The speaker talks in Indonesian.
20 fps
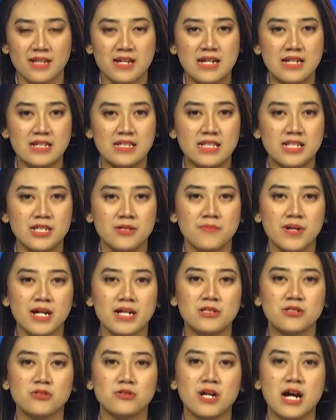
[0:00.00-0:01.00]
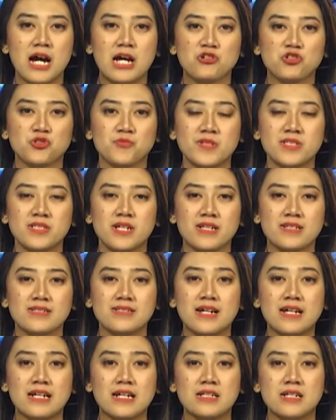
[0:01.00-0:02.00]
di Bandung harus mencari
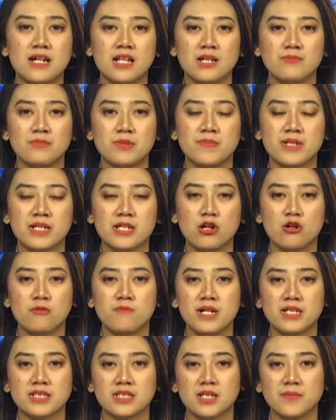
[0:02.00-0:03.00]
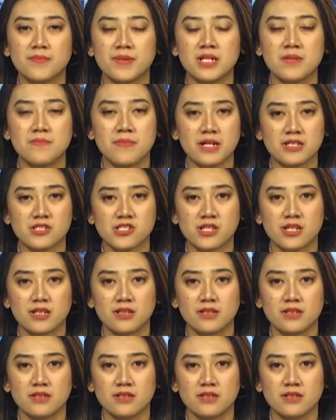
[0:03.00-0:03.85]
cara dalam memberi obat kepada pasien.